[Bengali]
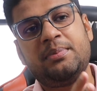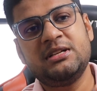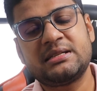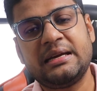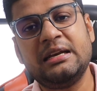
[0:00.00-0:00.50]

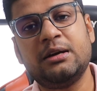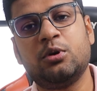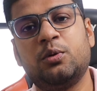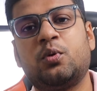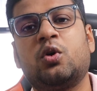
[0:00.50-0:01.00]
আপনি স্কিল
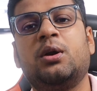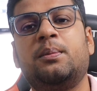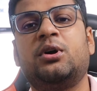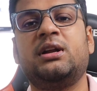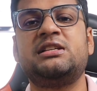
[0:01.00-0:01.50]
ডেভেলপ
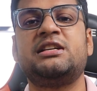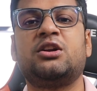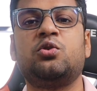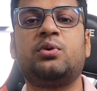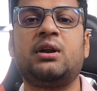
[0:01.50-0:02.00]
করার পরে
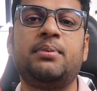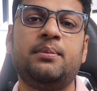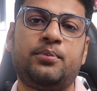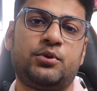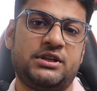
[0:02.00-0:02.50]
সেটার উপর
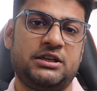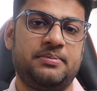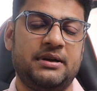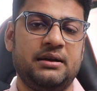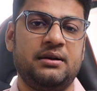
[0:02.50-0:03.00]
আপনি প্রজেক্ট
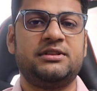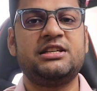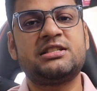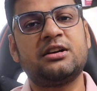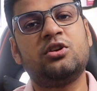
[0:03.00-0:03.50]
বানান
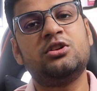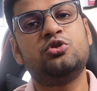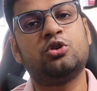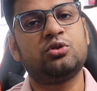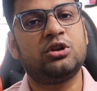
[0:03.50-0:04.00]
চেষ্টা করেন
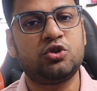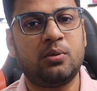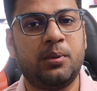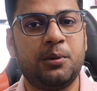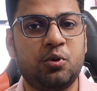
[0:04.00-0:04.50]
যতটা
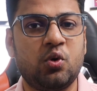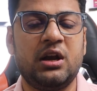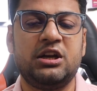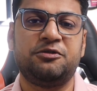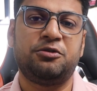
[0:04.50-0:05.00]
সম্ভব
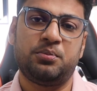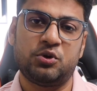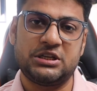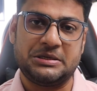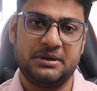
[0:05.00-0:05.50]
কোয়ালিটিফুল
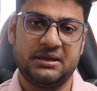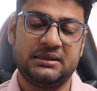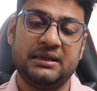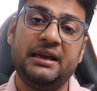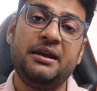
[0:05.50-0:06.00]
প্রজেক্ট
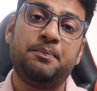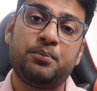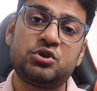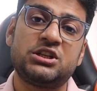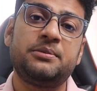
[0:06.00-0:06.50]
বানাতে এই
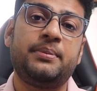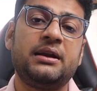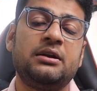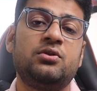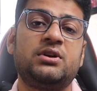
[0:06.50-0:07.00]
প্রজেক্ট
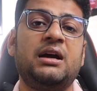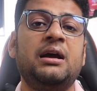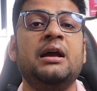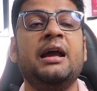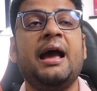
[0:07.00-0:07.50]
বানানোটা
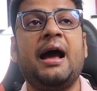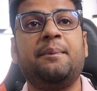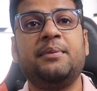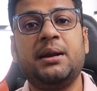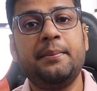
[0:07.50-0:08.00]

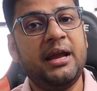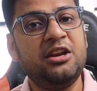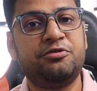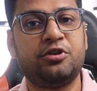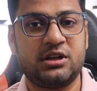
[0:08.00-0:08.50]
আপনার
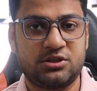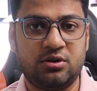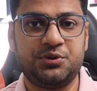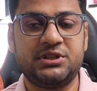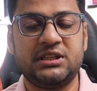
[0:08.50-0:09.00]
মেইন ফোকাস
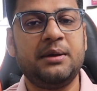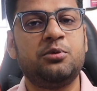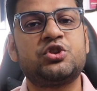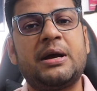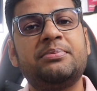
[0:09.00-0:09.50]
হওয়া উচিত
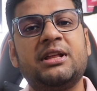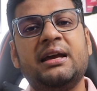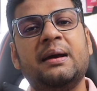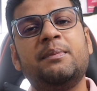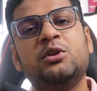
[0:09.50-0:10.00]
এবং
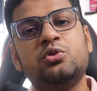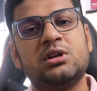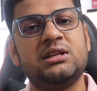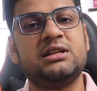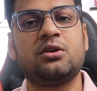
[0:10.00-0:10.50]
সপ্তাহে আপনি
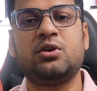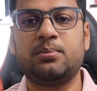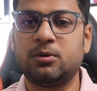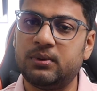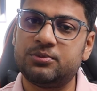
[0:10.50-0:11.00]
দুইটা তিনটা
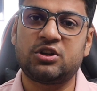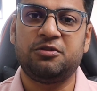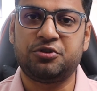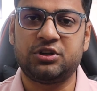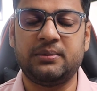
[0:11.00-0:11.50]
করে প্রবলেম
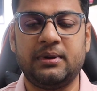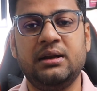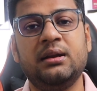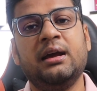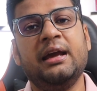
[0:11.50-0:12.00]
সলভ করতে পারেন